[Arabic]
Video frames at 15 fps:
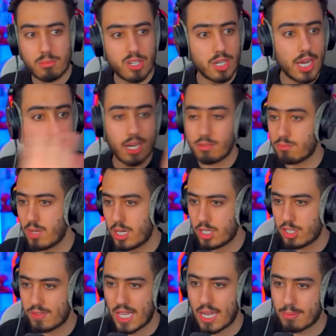ادري انا انا
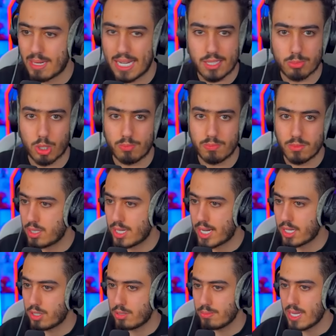شفتها هيك ولا ايتم شوب الله
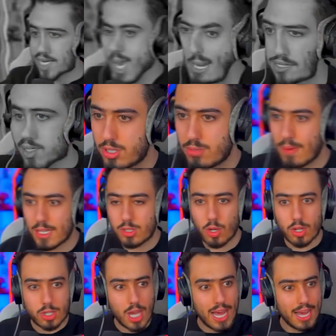ياخذهم اسمع
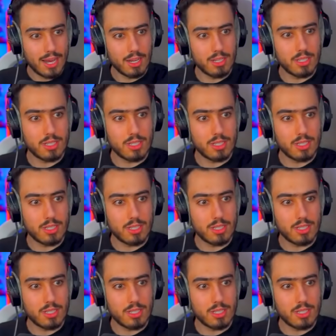صوتها